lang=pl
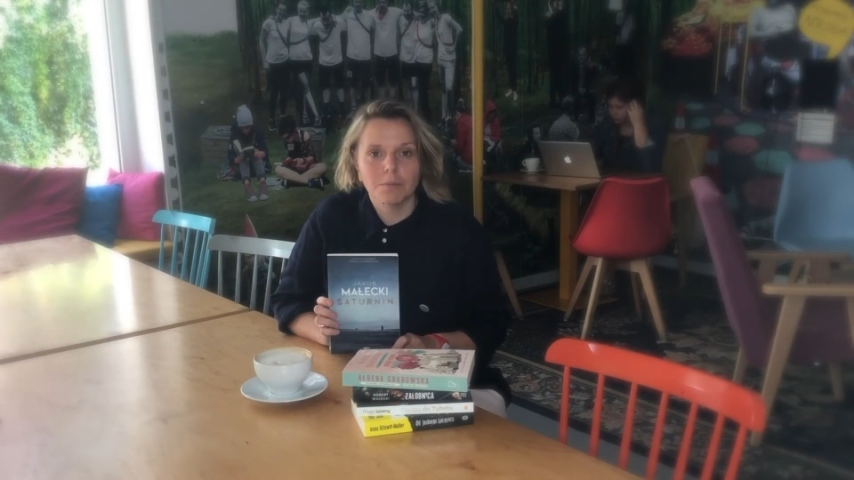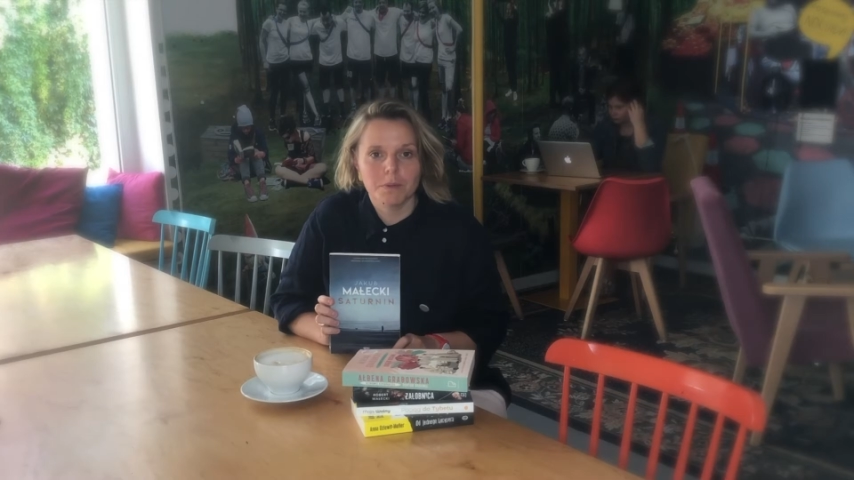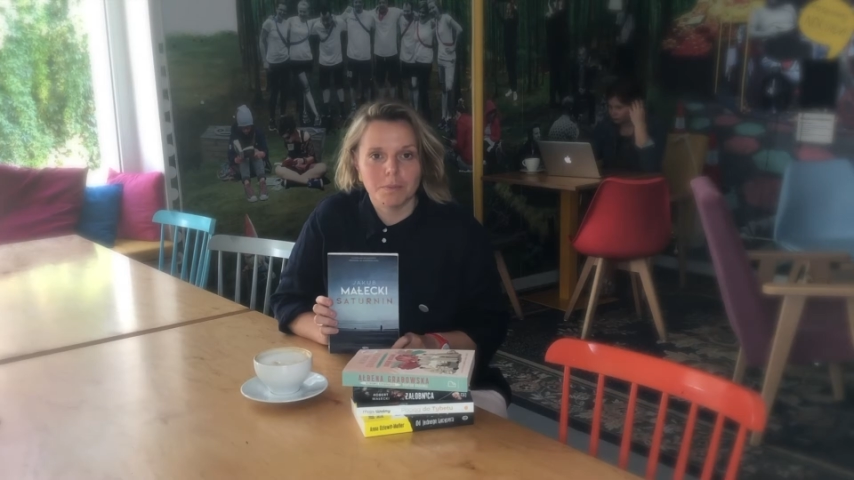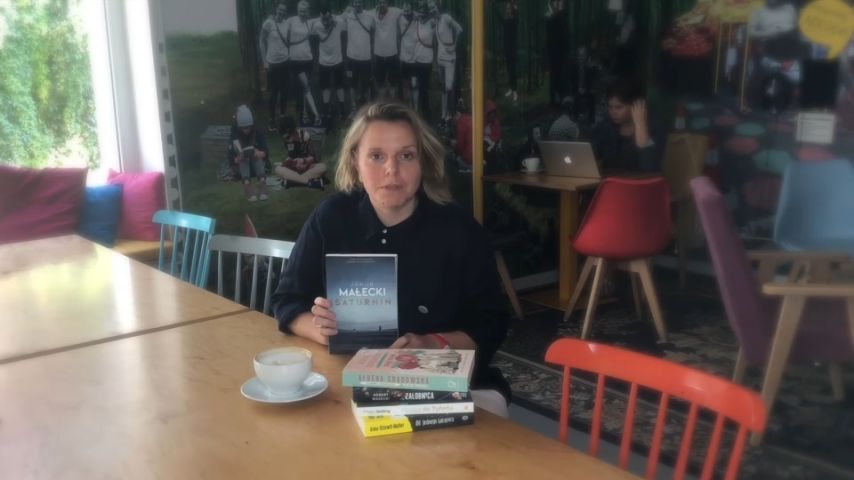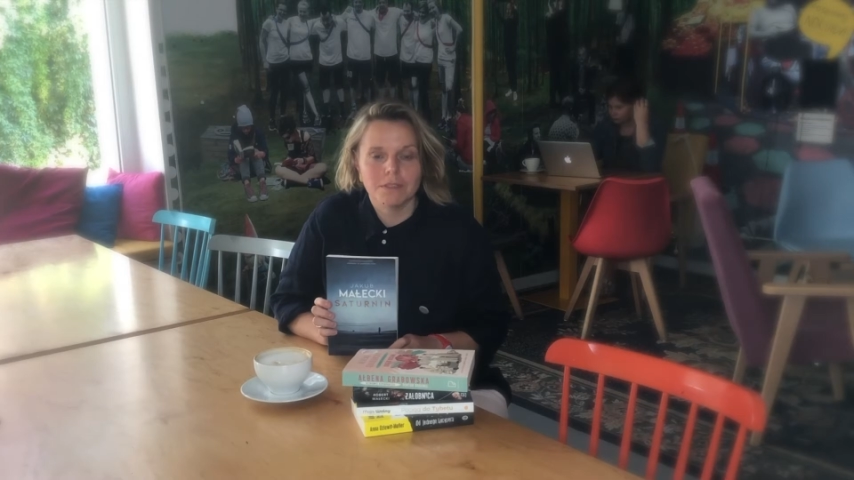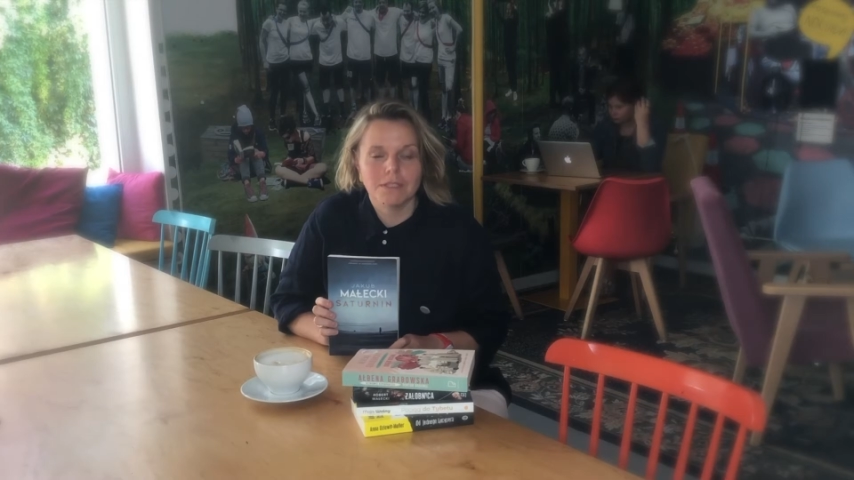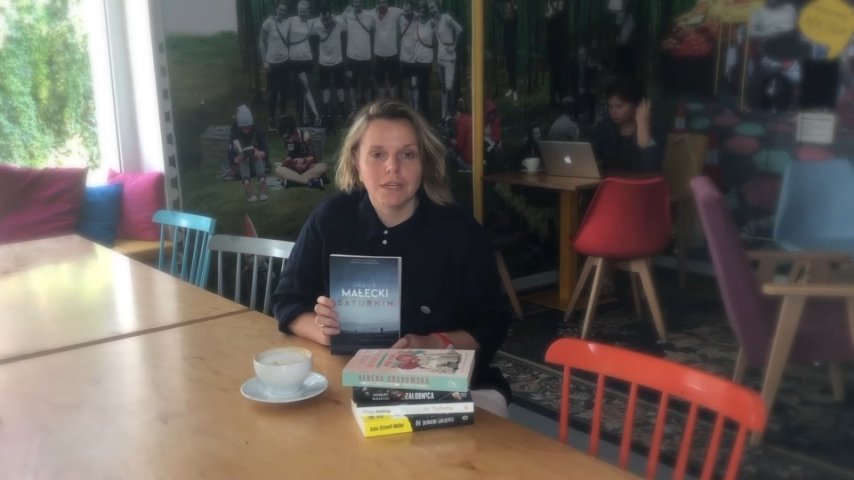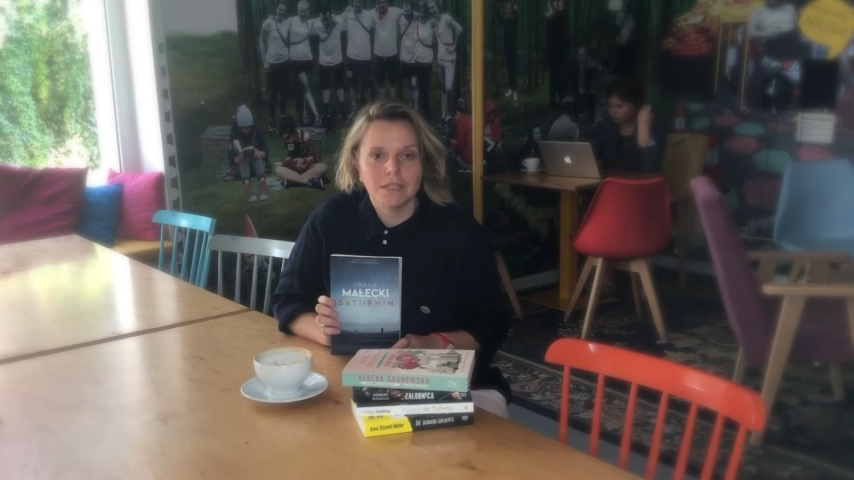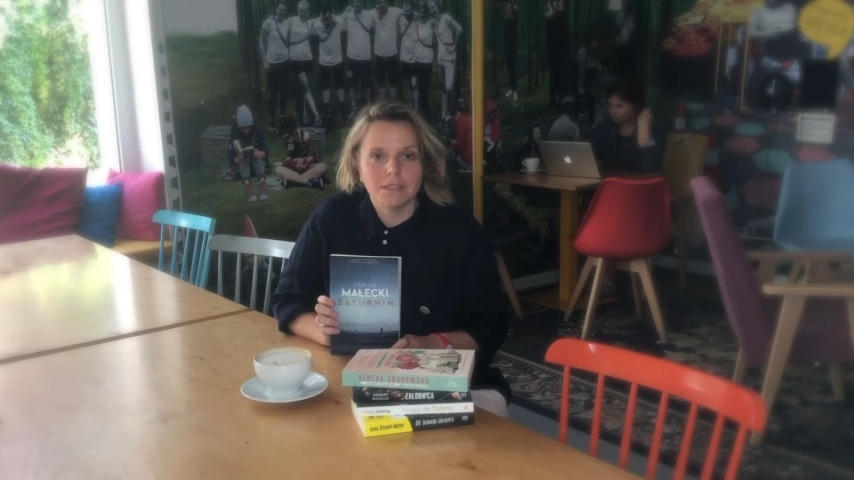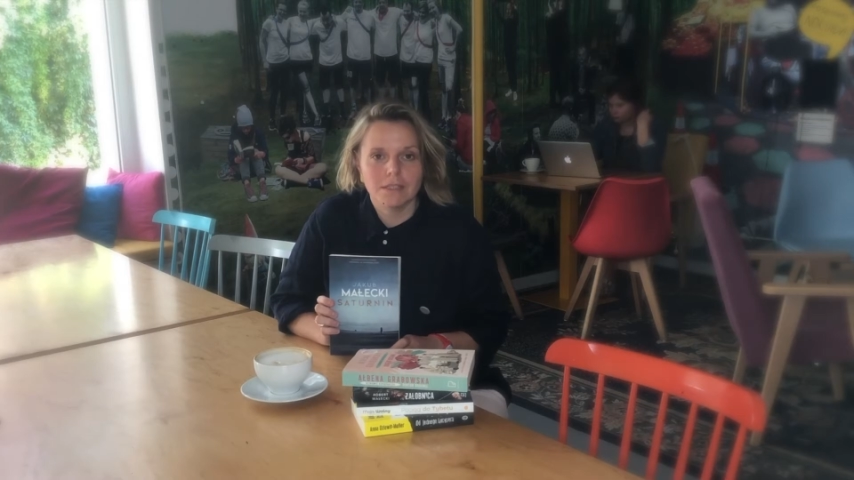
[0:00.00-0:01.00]
premier
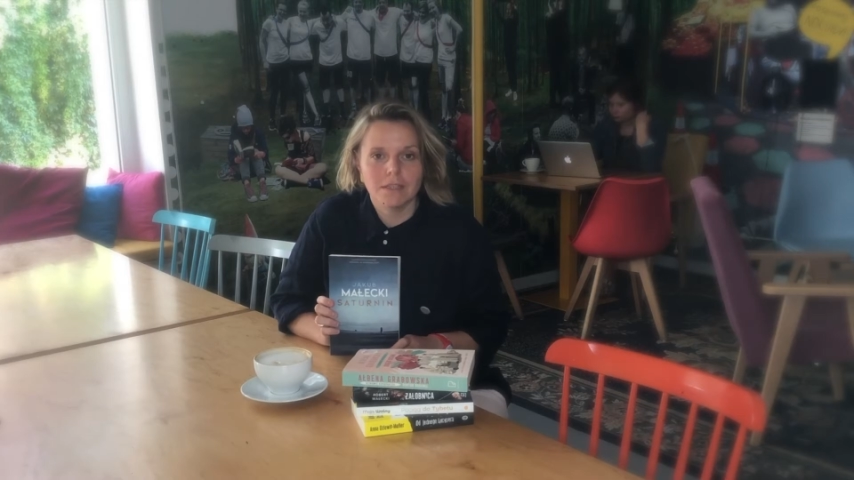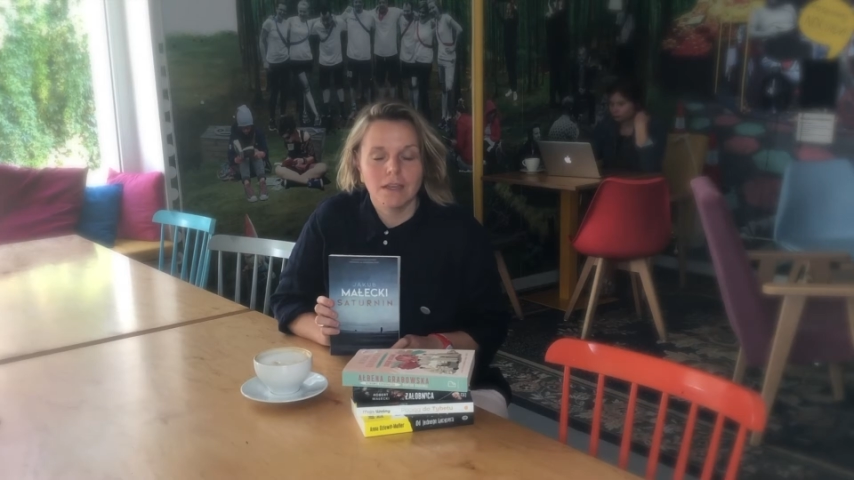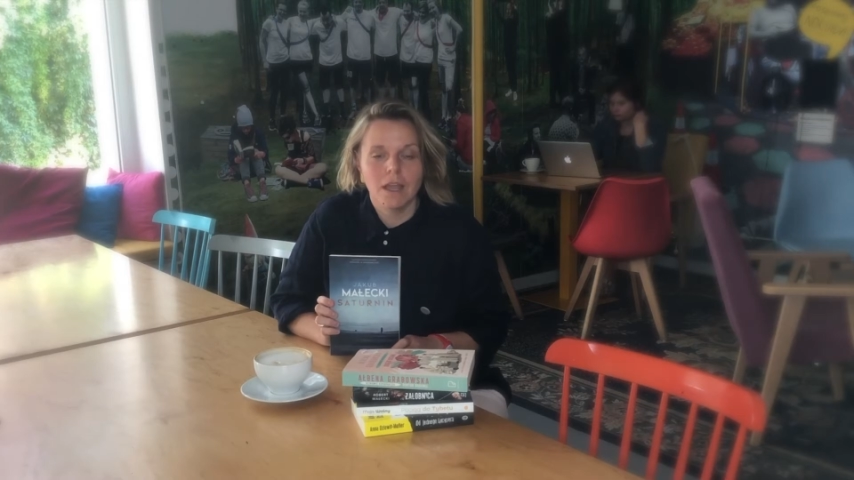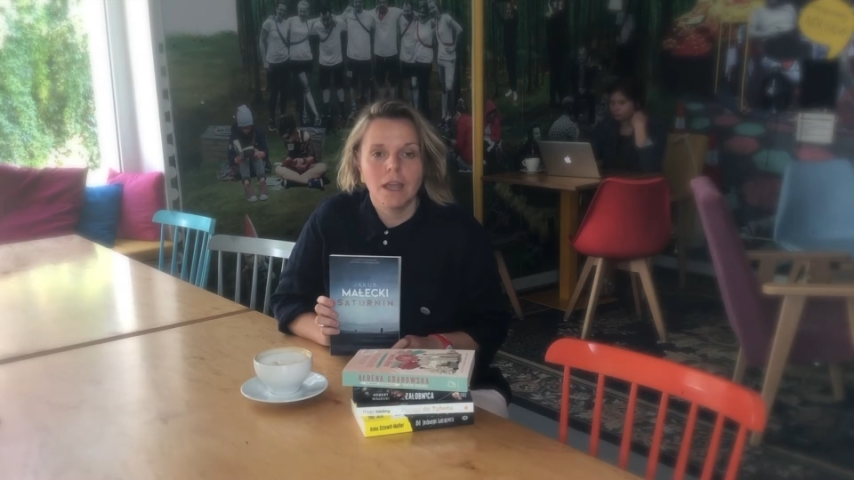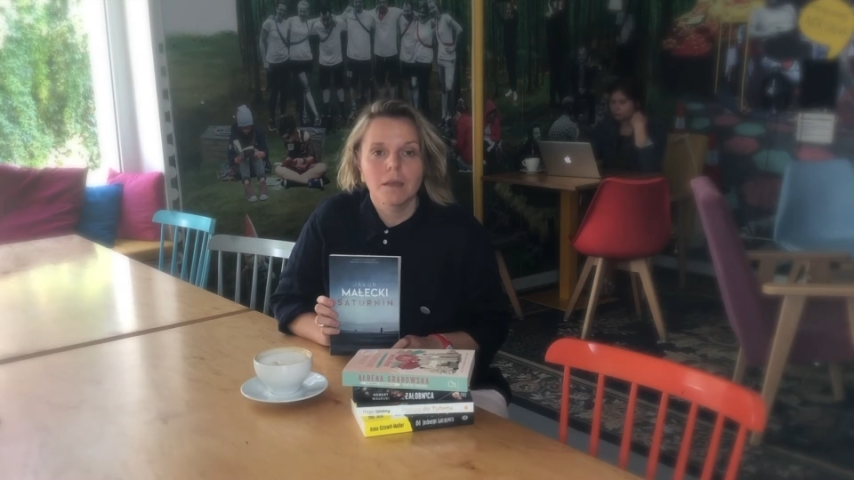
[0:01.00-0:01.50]
literackich